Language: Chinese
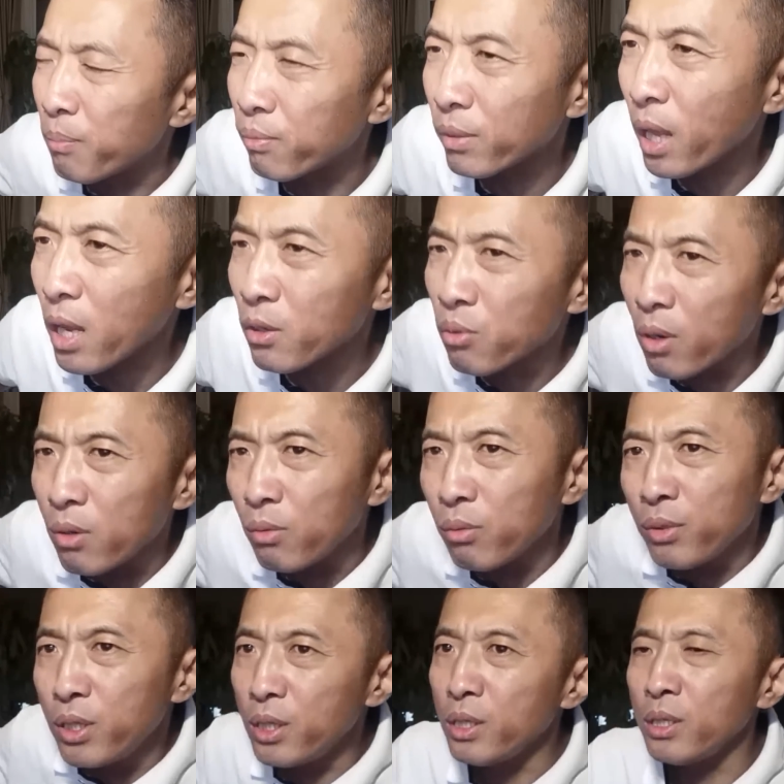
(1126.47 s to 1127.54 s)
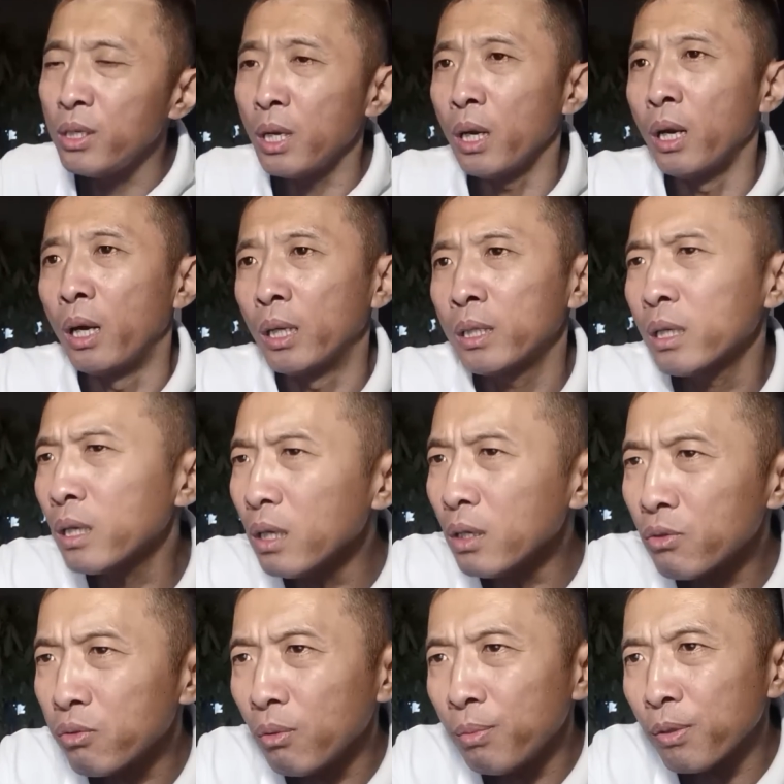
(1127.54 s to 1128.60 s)
不带传呼机呀、啊？这更
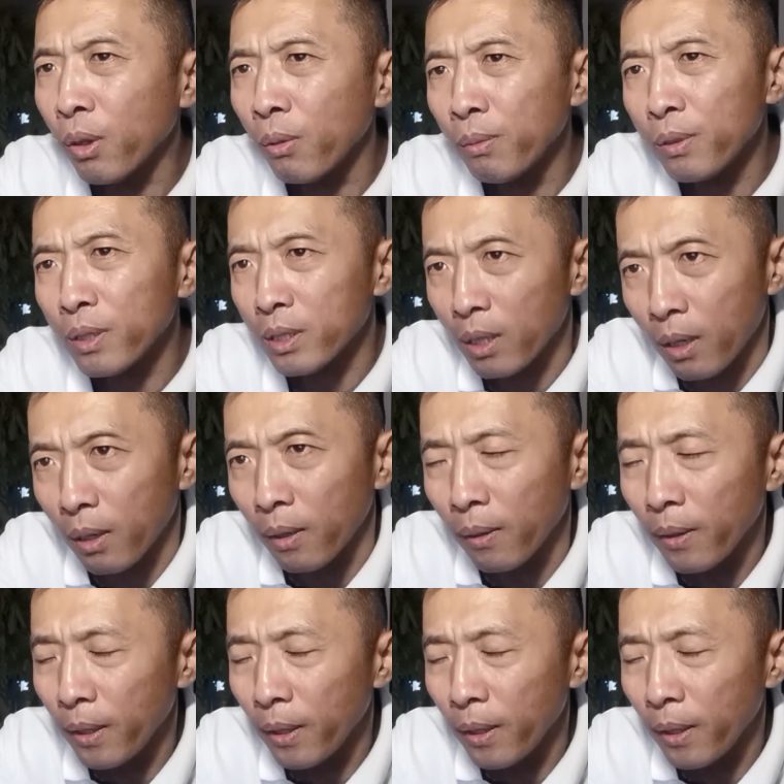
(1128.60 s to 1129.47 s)
说不通的事儿。